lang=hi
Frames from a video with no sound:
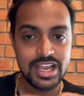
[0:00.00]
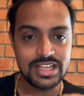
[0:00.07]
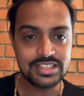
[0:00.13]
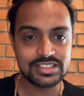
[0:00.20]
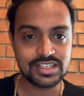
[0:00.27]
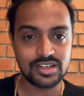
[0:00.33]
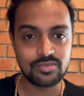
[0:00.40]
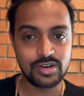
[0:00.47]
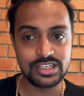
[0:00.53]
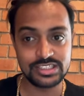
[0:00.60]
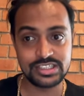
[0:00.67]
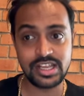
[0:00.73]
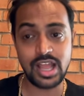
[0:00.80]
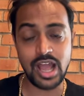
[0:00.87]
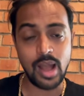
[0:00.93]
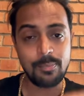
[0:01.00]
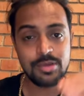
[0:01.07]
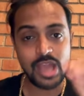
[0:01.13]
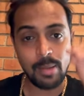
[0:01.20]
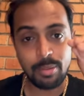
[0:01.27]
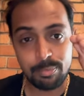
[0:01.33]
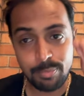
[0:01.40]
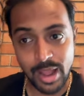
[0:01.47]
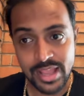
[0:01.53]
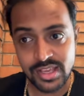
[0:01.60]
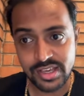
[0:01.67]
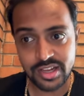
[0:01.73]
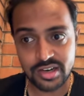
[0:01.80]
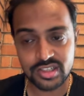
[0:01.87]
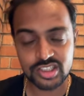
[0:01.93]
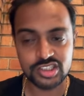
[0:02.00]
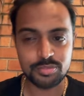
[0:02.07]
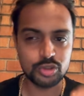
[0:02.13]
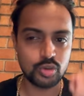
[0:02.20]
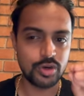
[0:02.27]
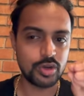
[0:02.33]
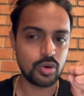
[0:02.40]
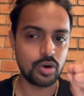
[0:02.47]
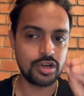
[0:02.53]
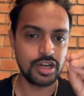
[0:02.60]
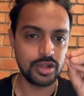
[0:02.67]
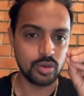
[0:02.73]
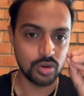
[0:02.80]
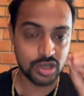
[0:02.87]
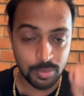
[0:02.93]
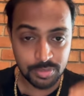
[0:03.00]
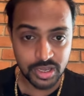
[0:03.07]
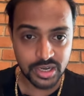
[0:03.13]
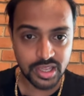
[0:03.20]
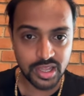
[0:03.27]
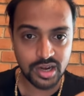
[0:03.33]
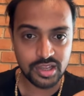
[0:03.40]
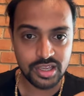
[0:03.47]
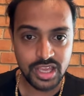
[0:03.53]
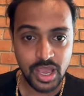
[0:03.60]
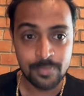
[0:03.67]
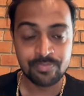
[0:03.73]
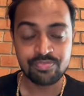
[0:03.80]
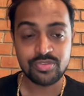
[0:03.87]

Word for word: इस मंडी से आप यहाँ पर बाइंग करते समय थोड़ी क्वांटिटी को कम करके रखिए